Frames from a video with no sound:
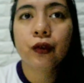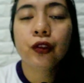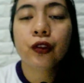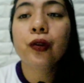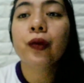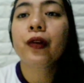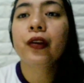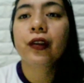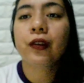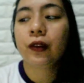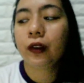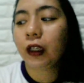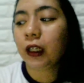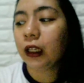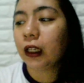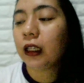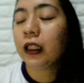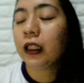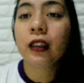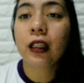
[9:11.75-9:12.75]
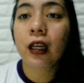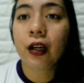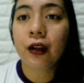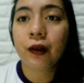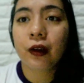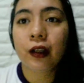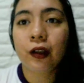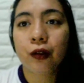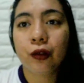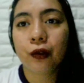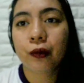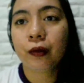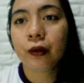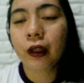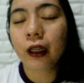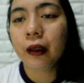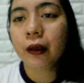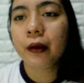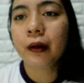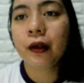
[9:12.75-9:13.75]
Gusto ko yung Tara yon
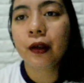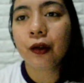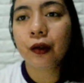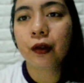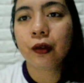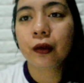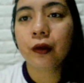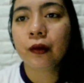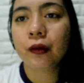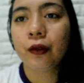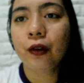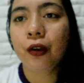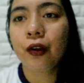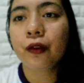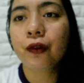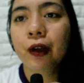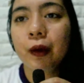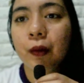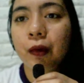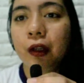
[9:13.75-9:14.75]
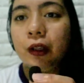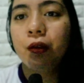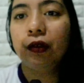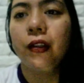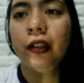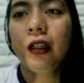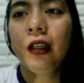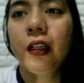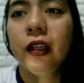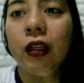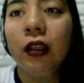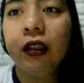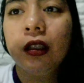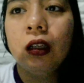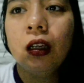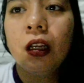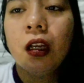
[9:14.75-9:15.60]
and yun yun yung favorite ko talaga